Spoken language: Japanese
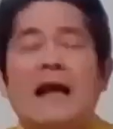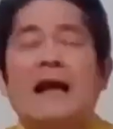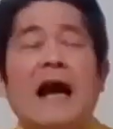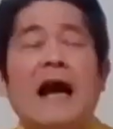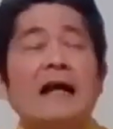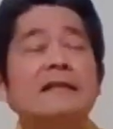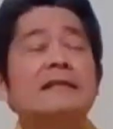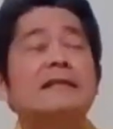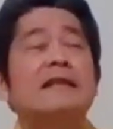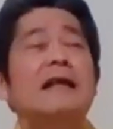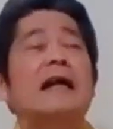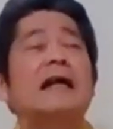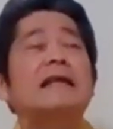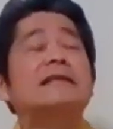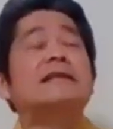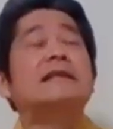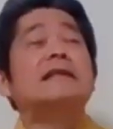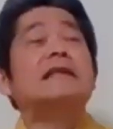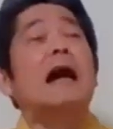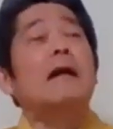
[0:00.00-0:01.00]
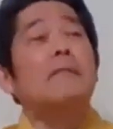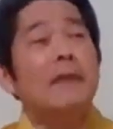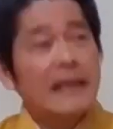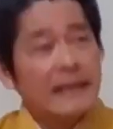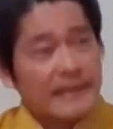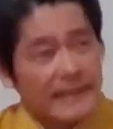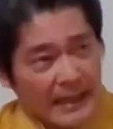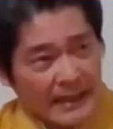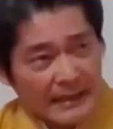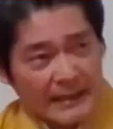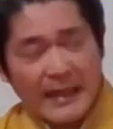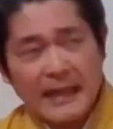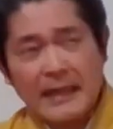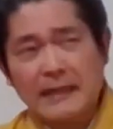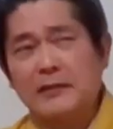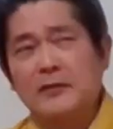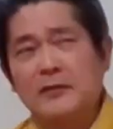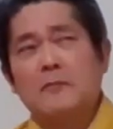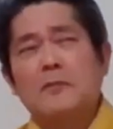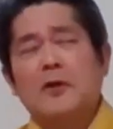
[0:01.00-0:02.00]
あんたが言っちゃダメじゃな
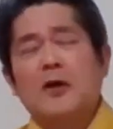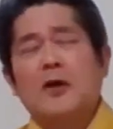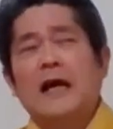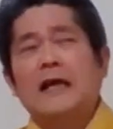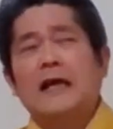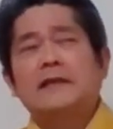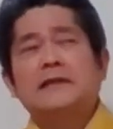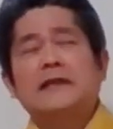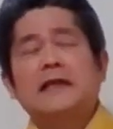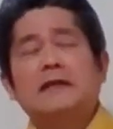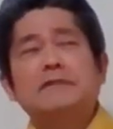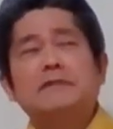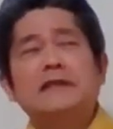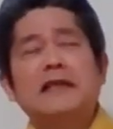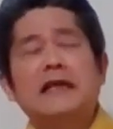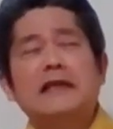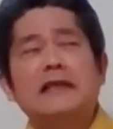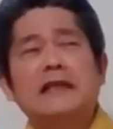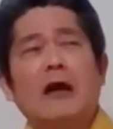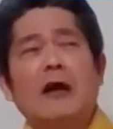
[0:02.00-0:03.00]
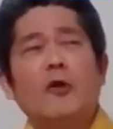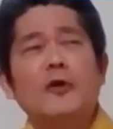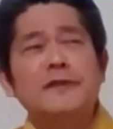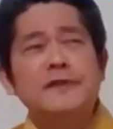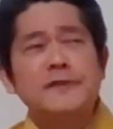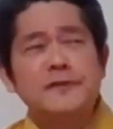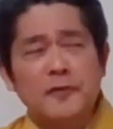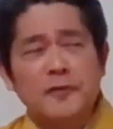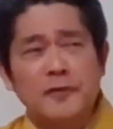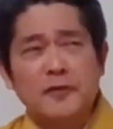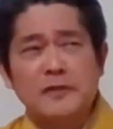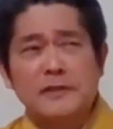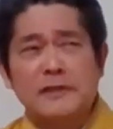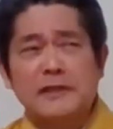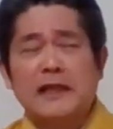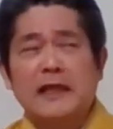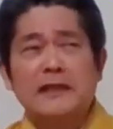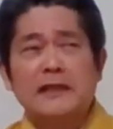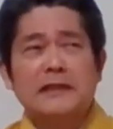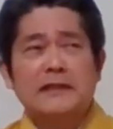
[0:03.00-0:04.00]
いの。もうあんたみたいなお人よ
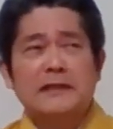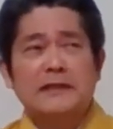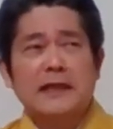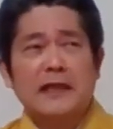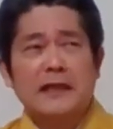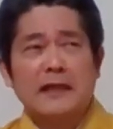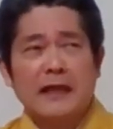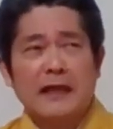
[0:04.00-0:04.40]
しが言った